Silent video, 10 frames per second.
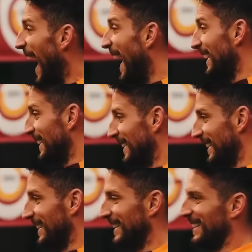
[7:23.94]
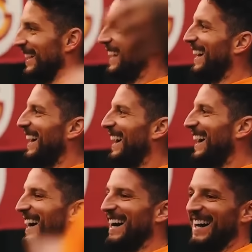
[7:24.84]
35 maçlık yenilmezlik
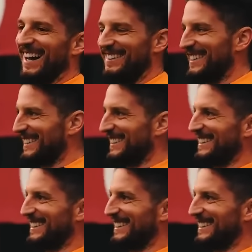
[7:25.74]
serisi de sona